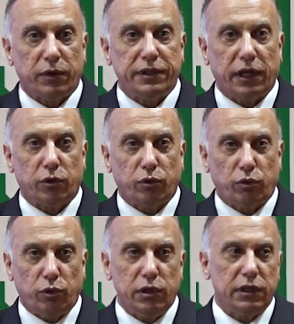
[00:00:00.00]
وأثني على
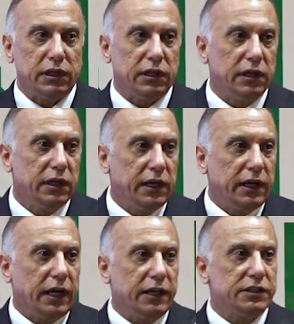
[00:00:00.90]
كل
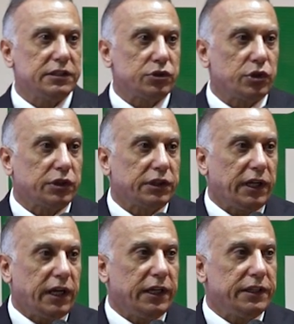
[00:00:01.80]
أجهزة الشرطة
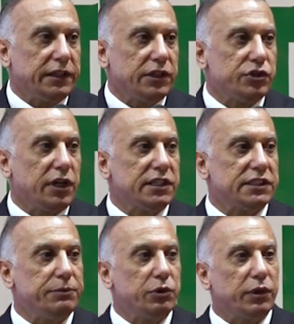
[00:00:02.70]
الاتحادية جهاز
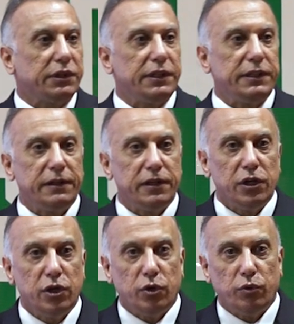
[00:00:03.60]
الأمن الوطني
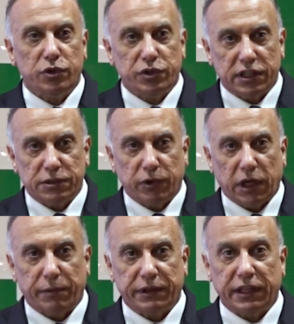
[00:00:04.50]
وجهاز
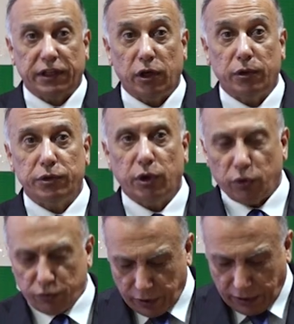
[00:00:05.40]
المخابرات اللي كان
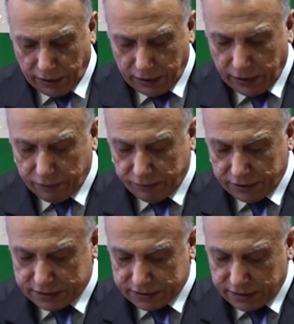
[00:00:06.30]
دور فعال
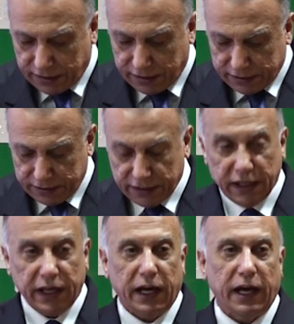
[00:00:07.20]
في إسناد
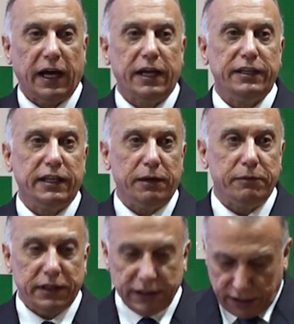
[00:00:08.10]
هذه
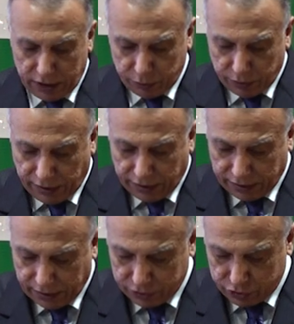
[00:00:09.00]
العمليات ودحر هذه